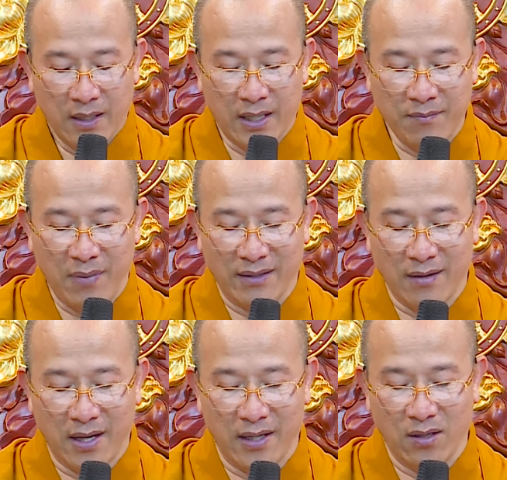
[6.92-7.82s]
Kính bạch
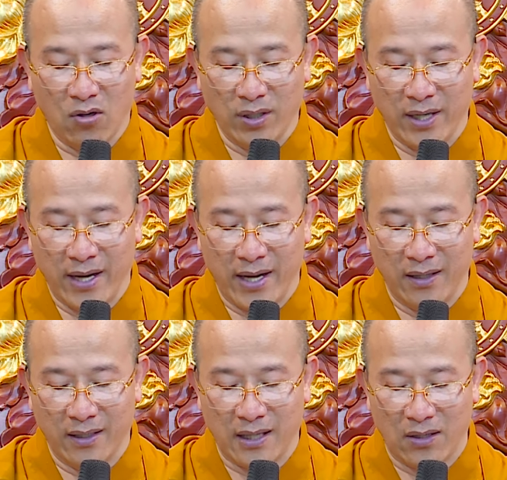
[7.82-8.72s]
Thầy, con nghe
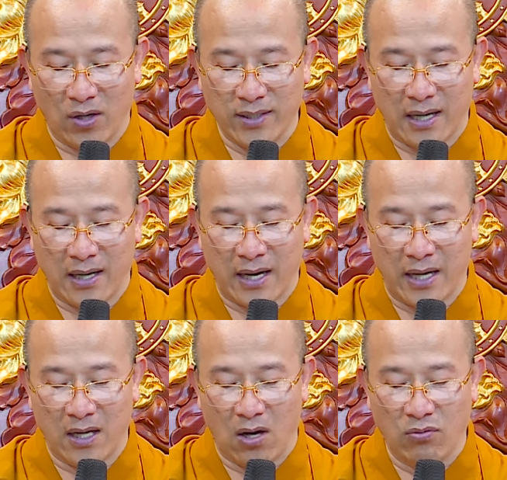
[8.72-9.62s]
người ta nói rằng
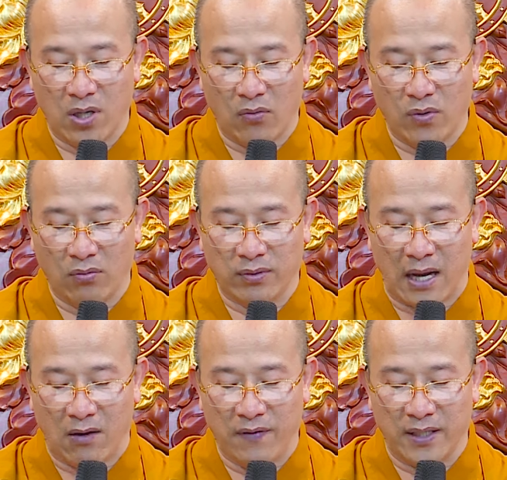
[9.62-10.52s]
ngày ông Công, ông
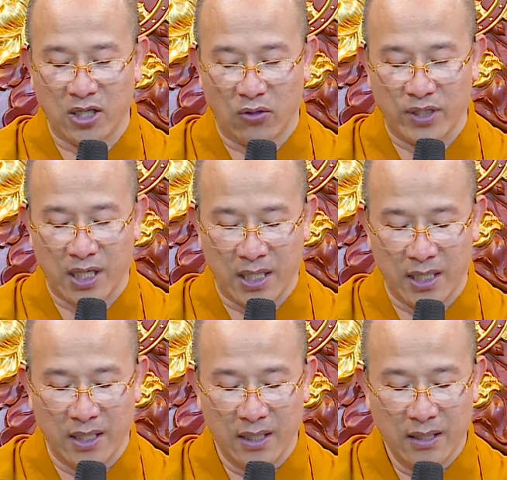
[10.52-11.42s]
Táo về trầu
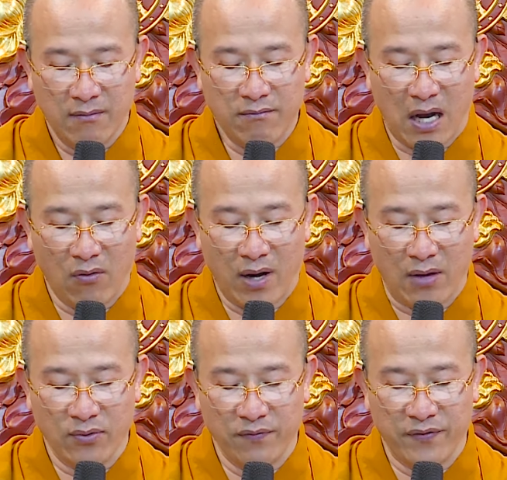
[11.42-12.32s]
trời báo
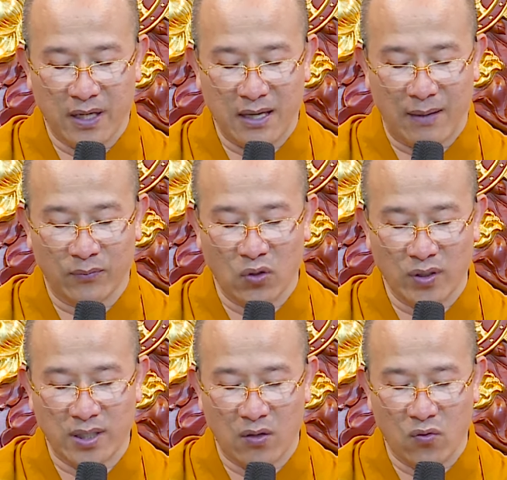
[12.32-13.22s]
cáo những việc làm tốt
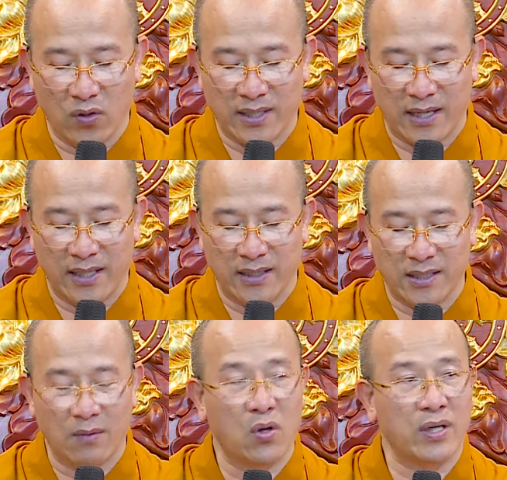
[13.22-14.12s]
xấu của gia đình
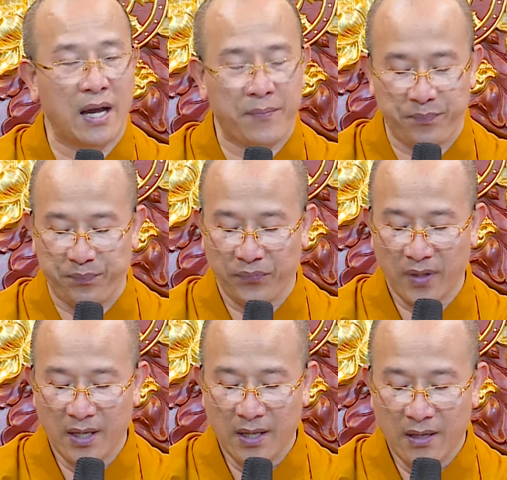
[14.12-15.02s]
trong một năm
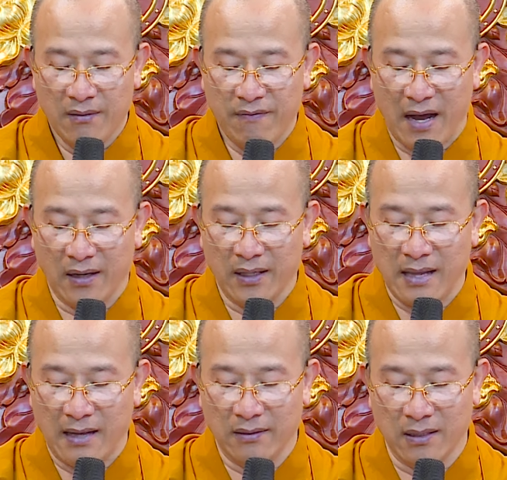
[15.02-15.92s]
và người
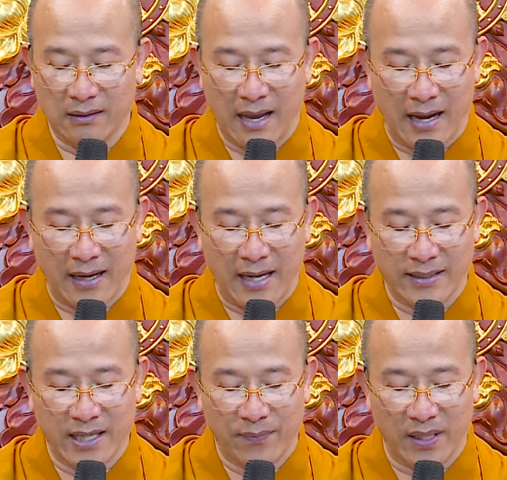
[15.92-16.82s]
ta thường thả cá
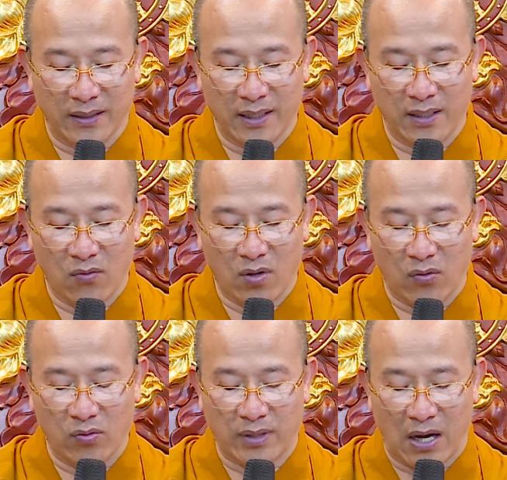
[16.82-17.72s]
chép để tiến ông
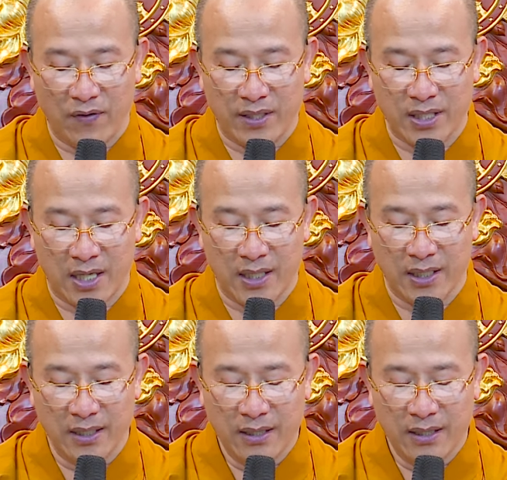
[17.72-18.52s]
Công, ông Táo về trời.